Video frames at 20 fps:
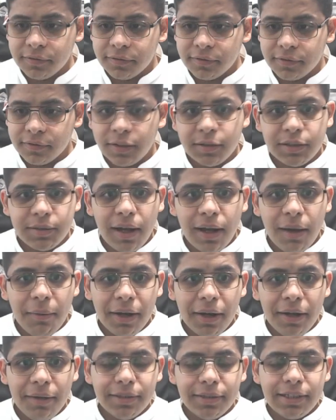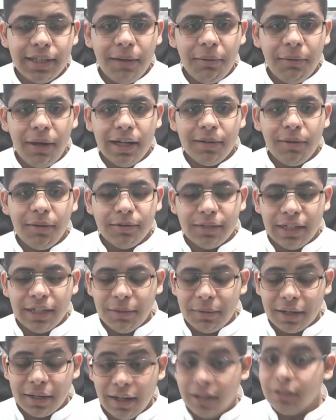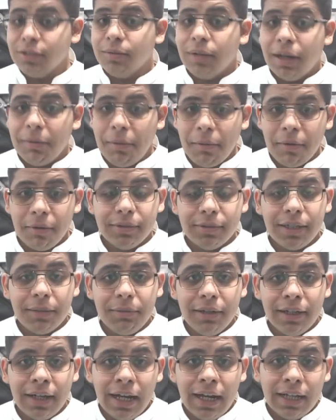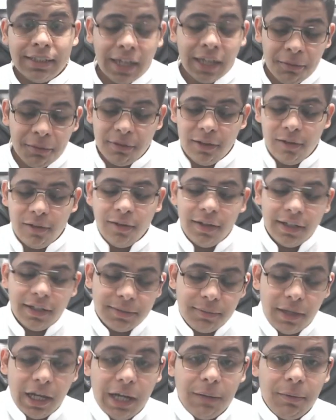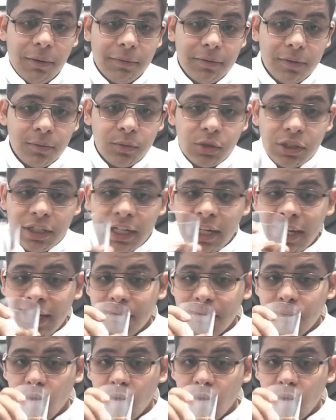بسم الله الرحمن الرحيم السلام عليكم ورحمه الله وبركاته مرحبا بكم متابعين قناه عرب جنو لينكس معكم عبد المجيب